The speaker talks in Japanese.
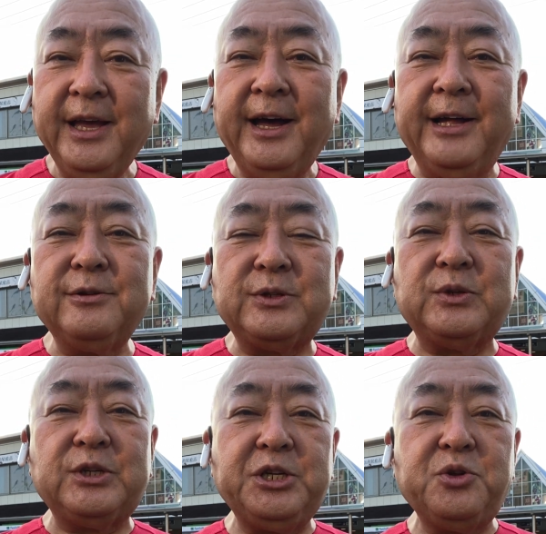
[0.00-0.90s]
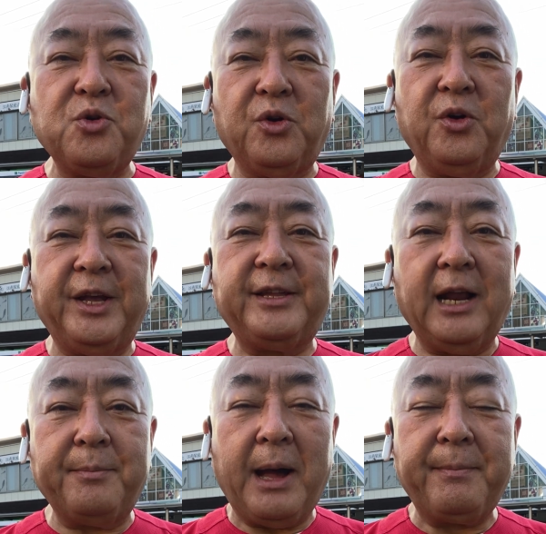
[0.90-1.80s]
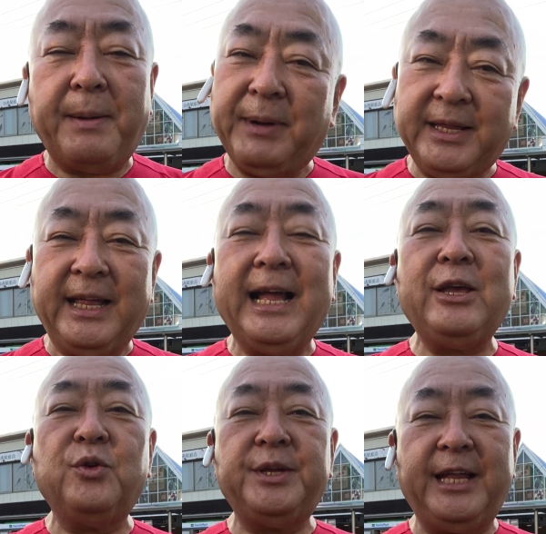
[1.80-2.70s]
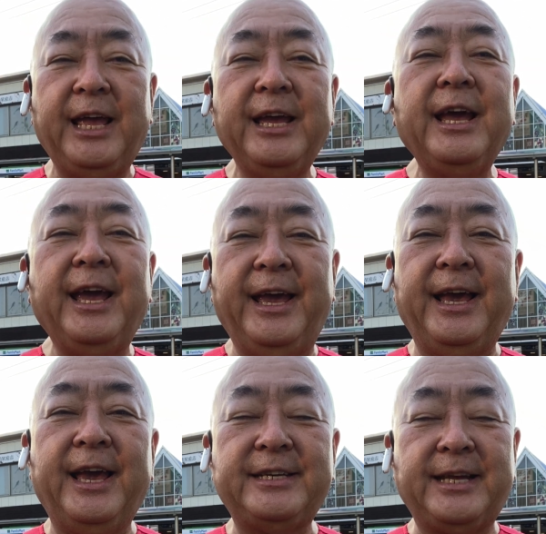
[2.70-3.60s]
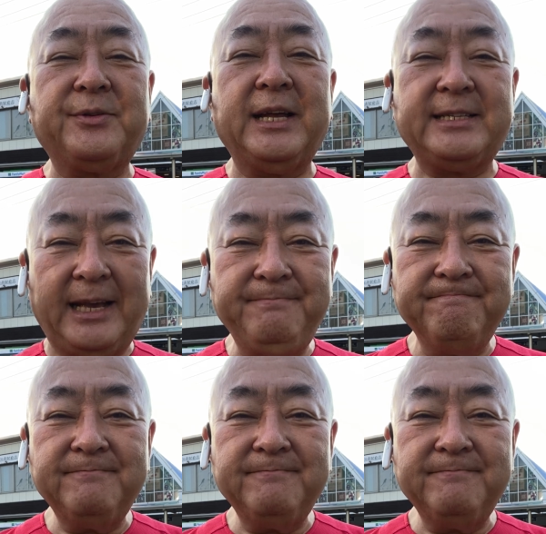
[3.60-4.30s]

あの、涼しいところ行ったら、まあ、あんまり出ないようにね、えー、してください。